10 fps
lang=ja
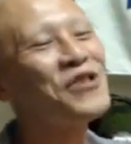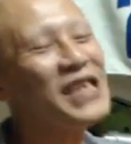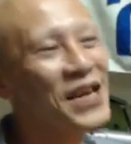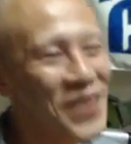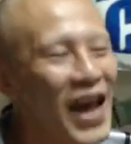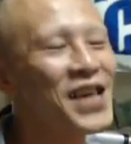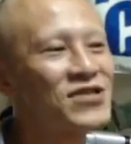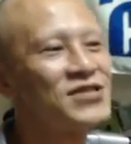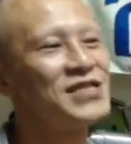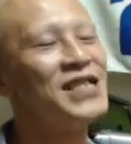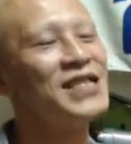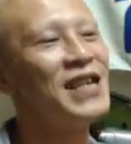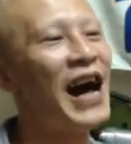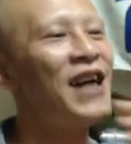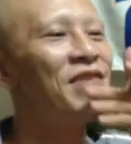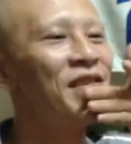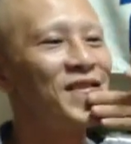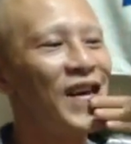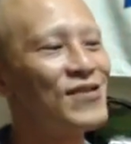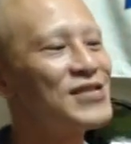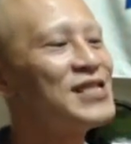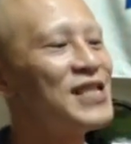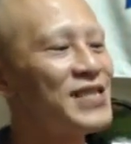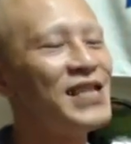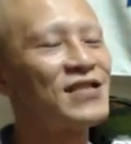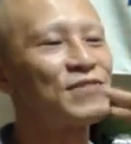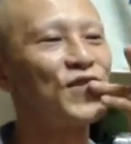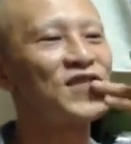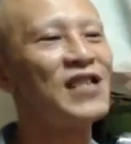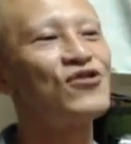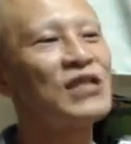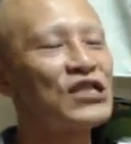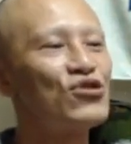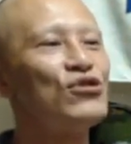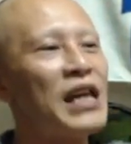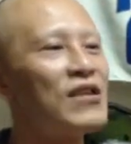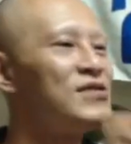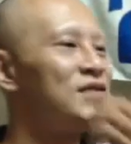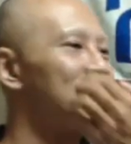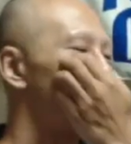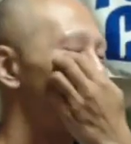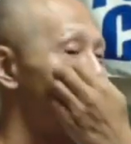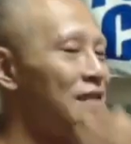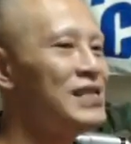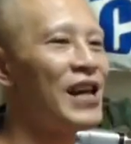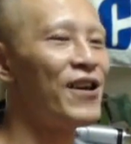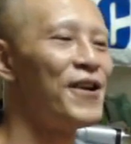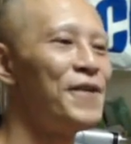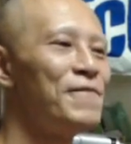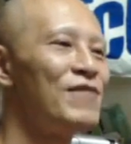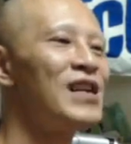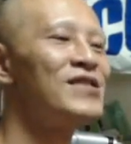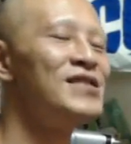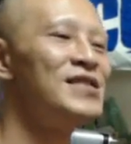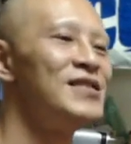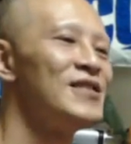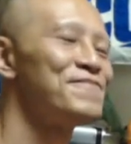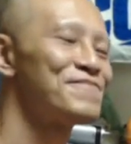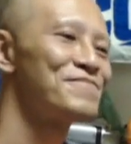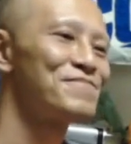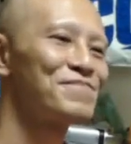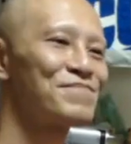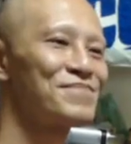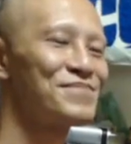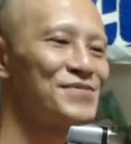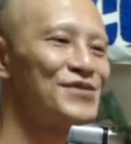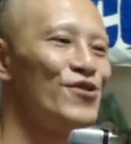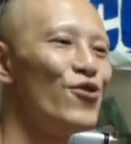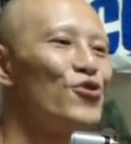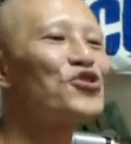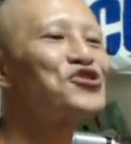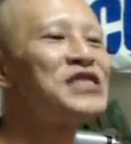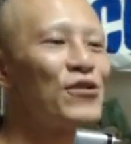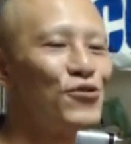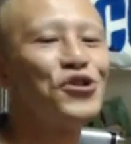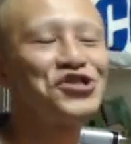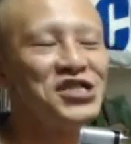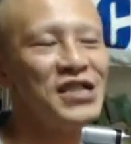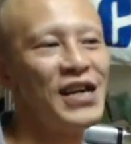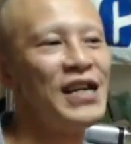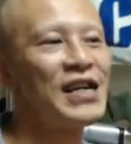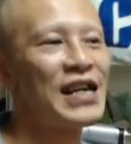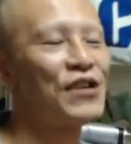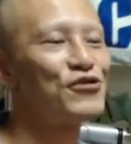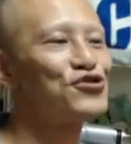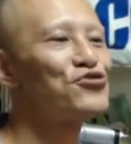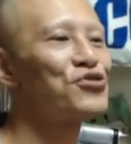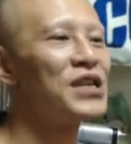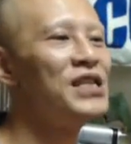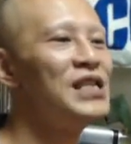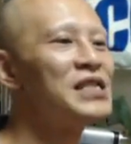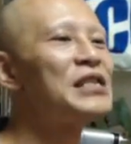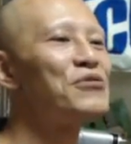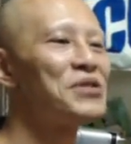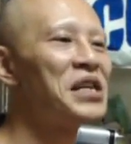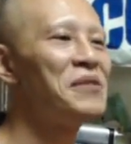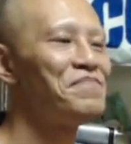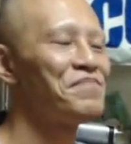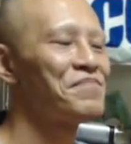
気がないやつ、だいたいあんなのはやる気がないやつ、もう最初から人を殴る気なんかないんだよ。わかる？うん、脅しなの、脅し。軽くちょっと蹴り入れたりとかね。